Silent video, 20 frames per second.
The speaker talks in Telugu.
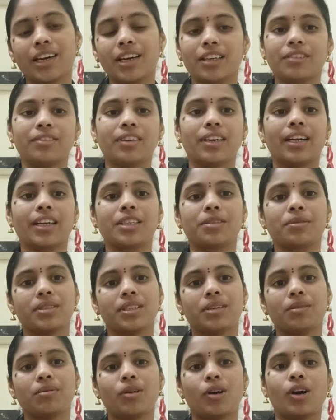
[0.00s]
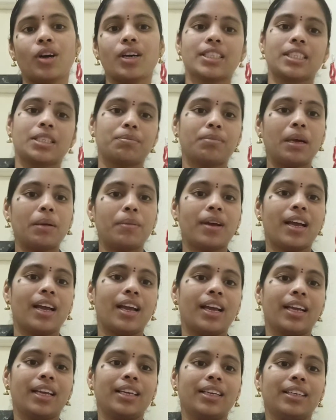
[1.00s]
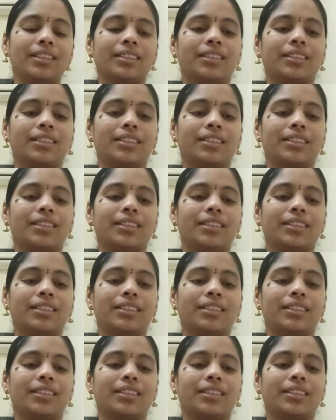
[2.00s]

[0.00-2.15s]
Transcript: ఆల్ ఇన్ వన్ రెసిపీస్ అండ్ బ్లాగ్స్ బాయ్ బాయ్